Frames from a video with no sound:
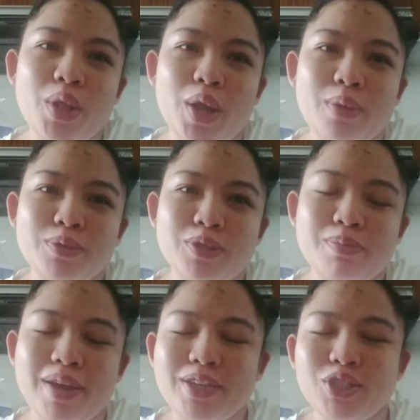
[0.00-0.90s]
welcome to
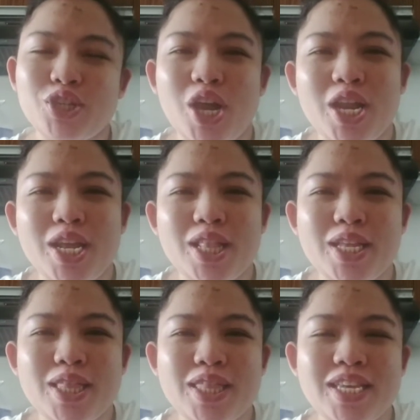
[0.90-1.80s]
my channel
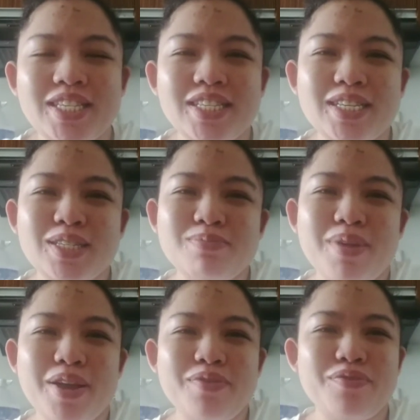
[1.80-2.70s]
and this is
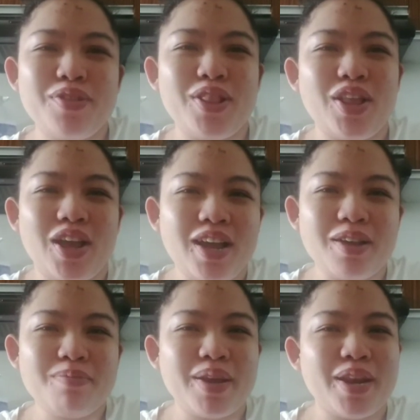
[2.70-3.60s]
my
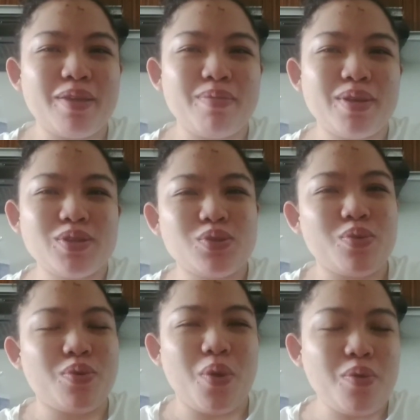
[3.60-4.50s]
vlog. My name is
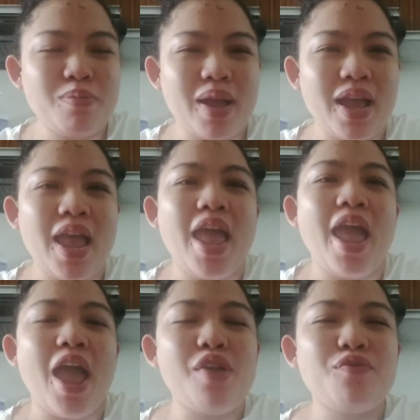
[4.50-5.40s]
Roma
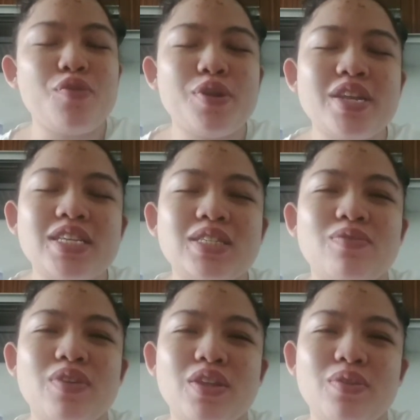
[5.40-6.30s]
and for this
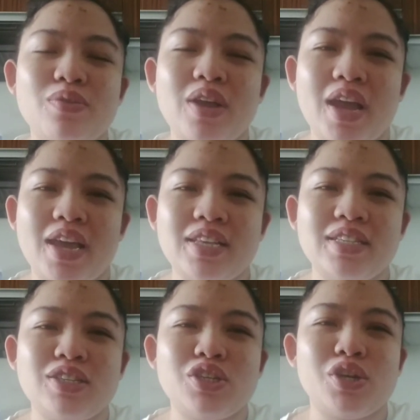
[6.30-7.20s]
video guys,
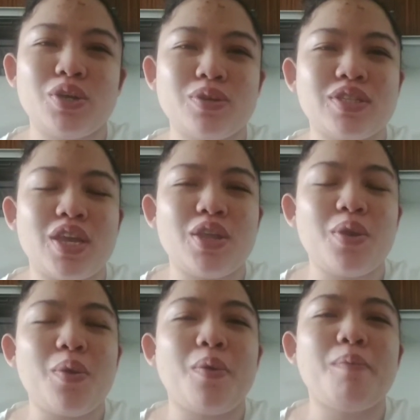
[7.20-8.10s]
isi-share ko sa
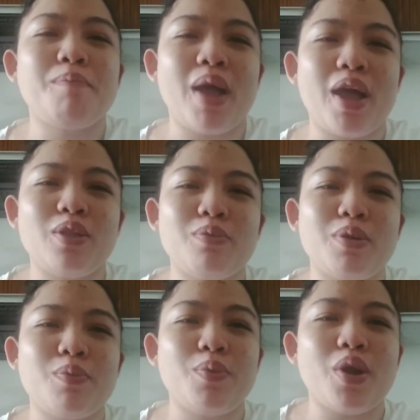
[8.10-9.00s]
inyo kung paano
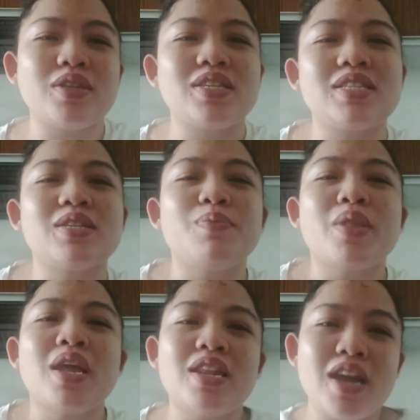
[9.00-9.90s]
mag-process
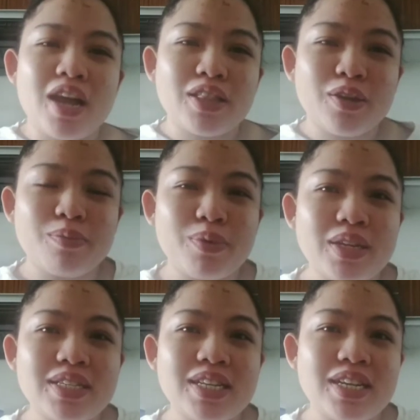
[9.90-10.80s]
ng Qatar
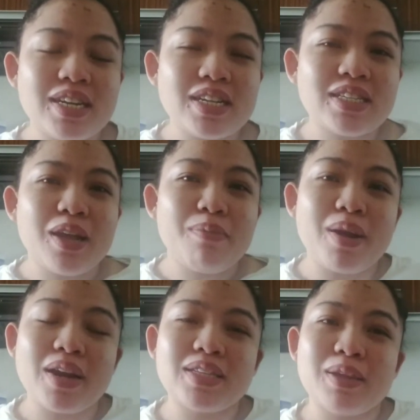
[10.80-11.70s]
Police Clearance
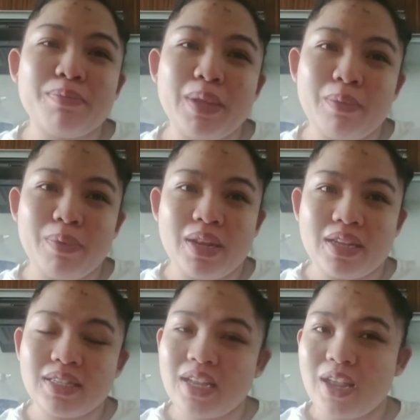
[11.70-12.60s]
habang nasa
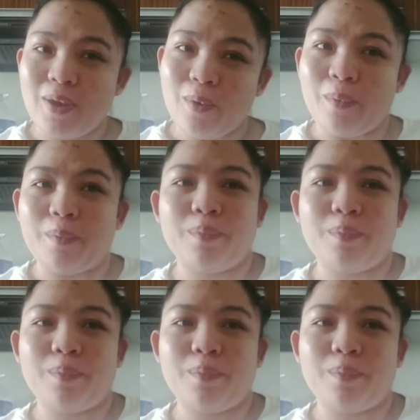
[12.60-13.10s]
Pilipinas kayo.